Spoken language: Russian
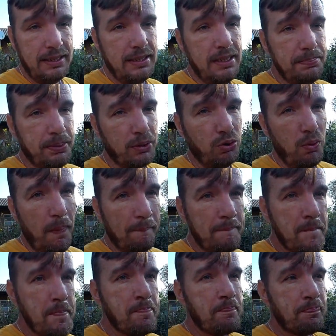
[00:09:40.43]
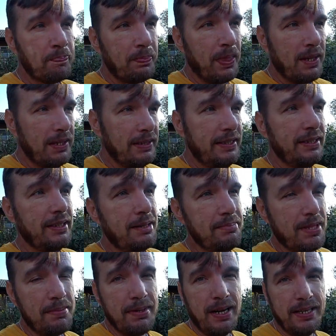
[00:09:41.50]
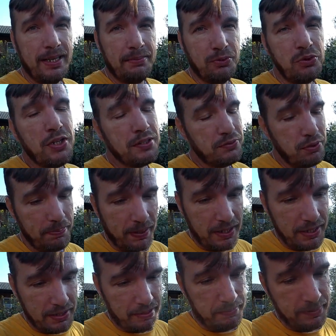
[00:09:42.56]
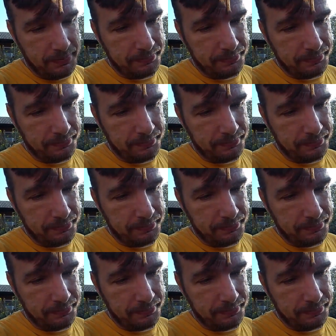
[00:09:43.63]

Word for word: И потом делаем там гарем. Ну, сейчас все покажем.